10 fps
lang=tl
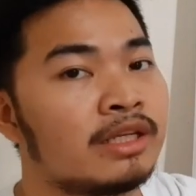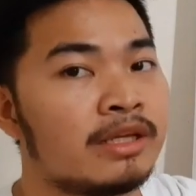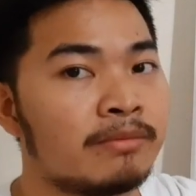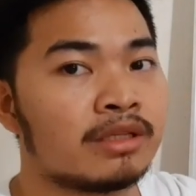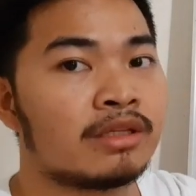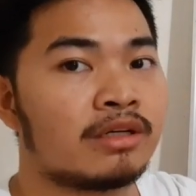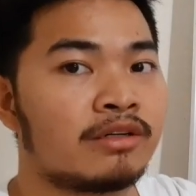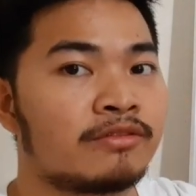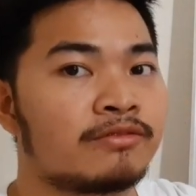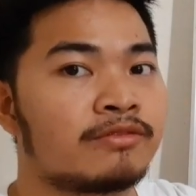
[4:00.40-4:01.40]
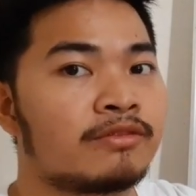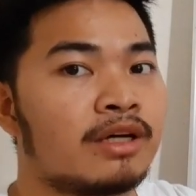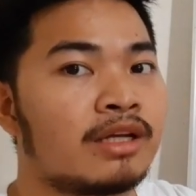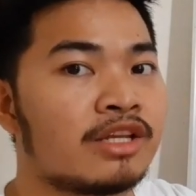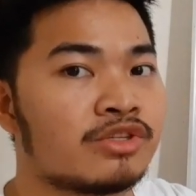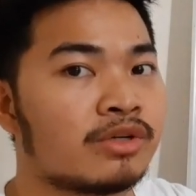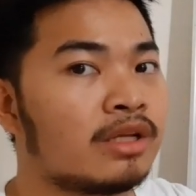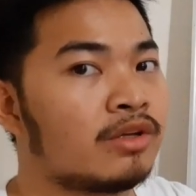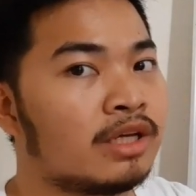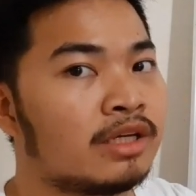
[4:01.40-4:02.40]
limit of a natural
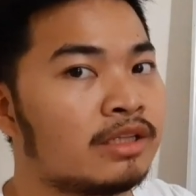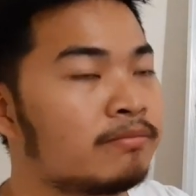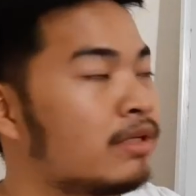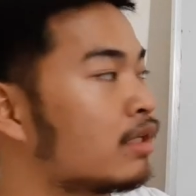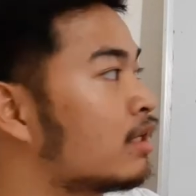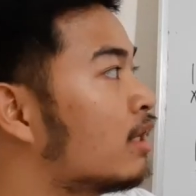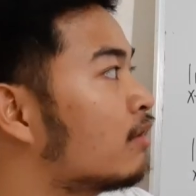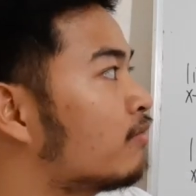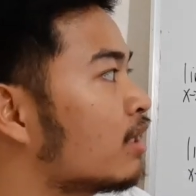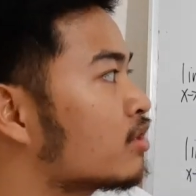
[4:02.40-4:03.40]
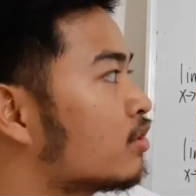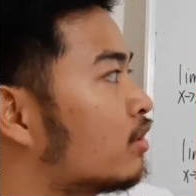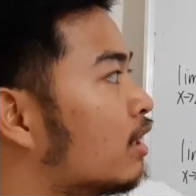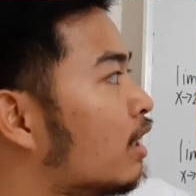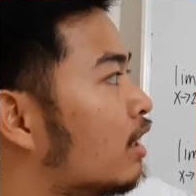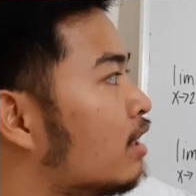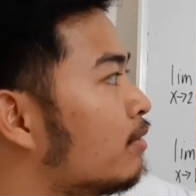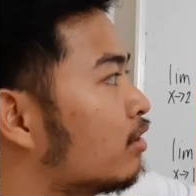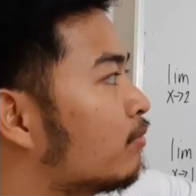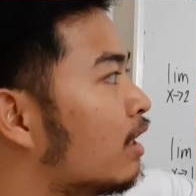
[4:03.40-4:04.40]
logarithmic function,
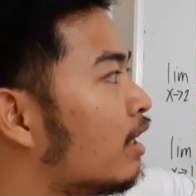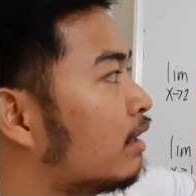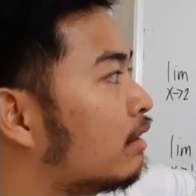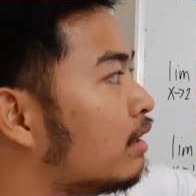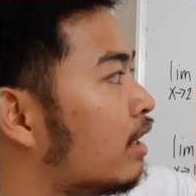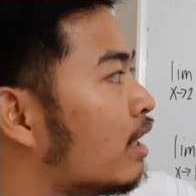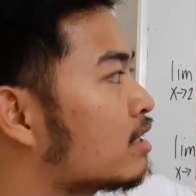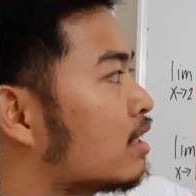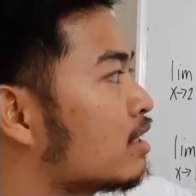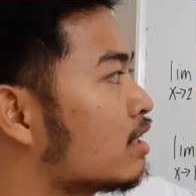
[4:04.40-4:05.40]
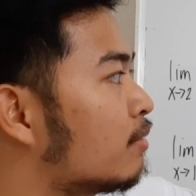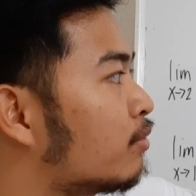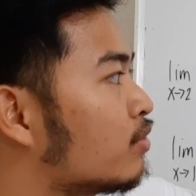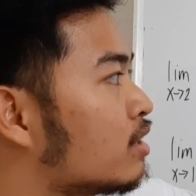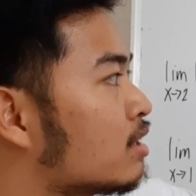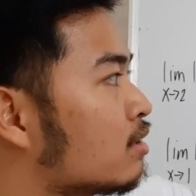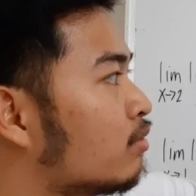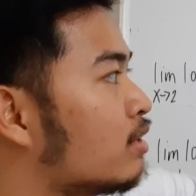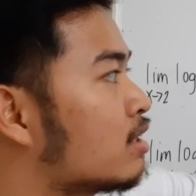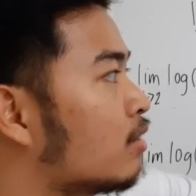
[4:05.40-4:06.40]
limit of ln 3x as x approaches
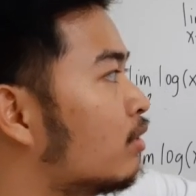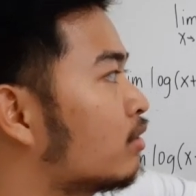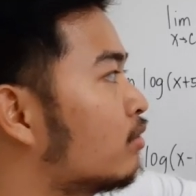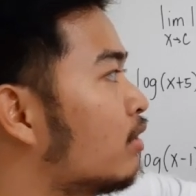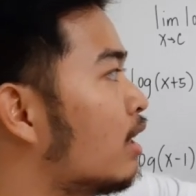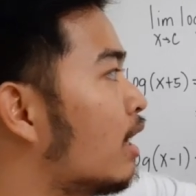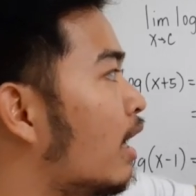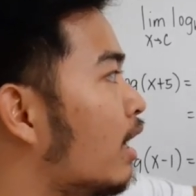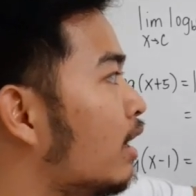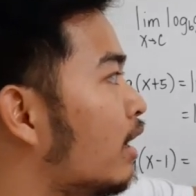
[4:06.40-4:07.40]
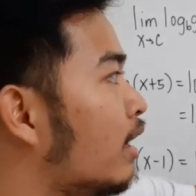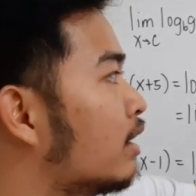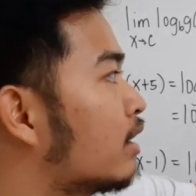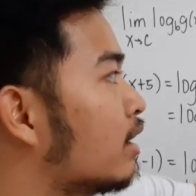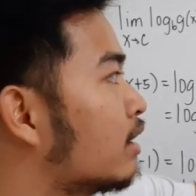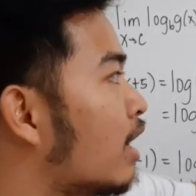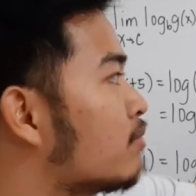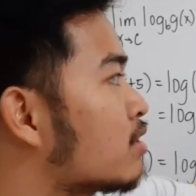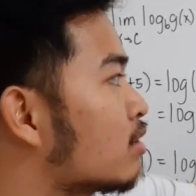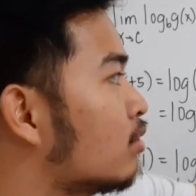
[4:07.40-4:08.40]
2 is equal to ln 3
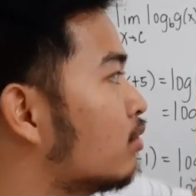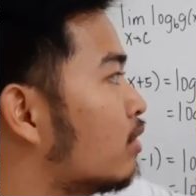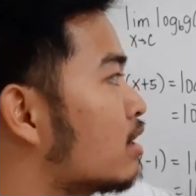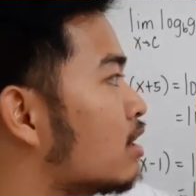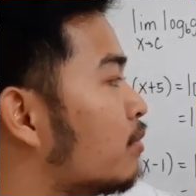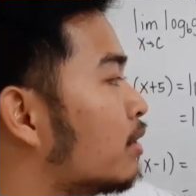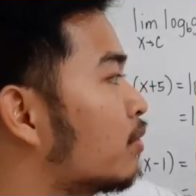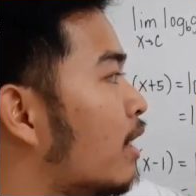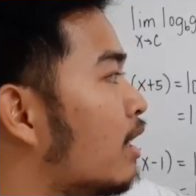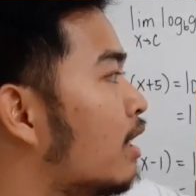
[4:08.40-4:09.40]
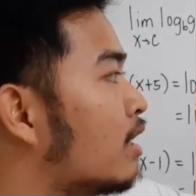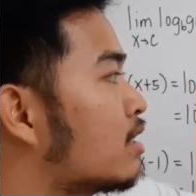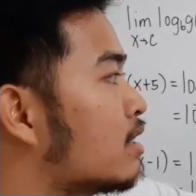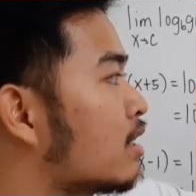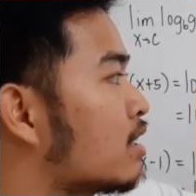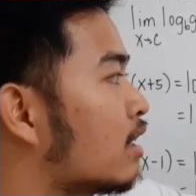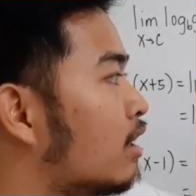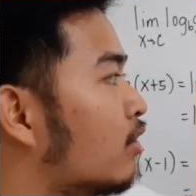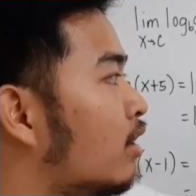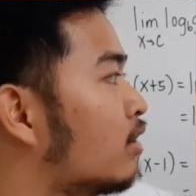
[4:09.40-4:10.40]
times 2 is equal to ln 6.
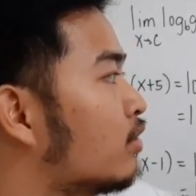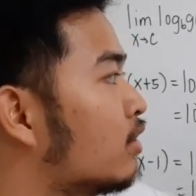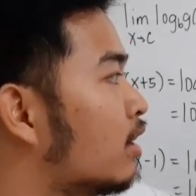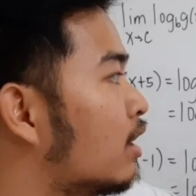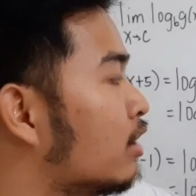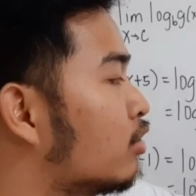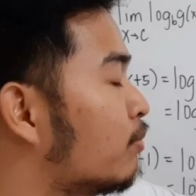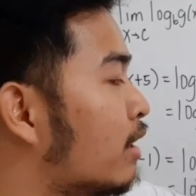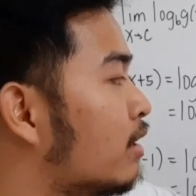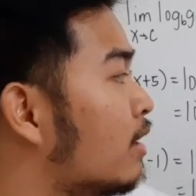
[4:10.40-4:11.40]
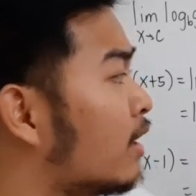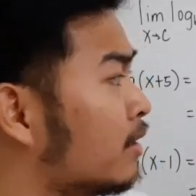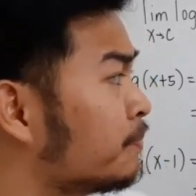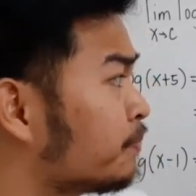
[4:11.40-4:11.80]
Calculator nyo na lang ito, pwede yan.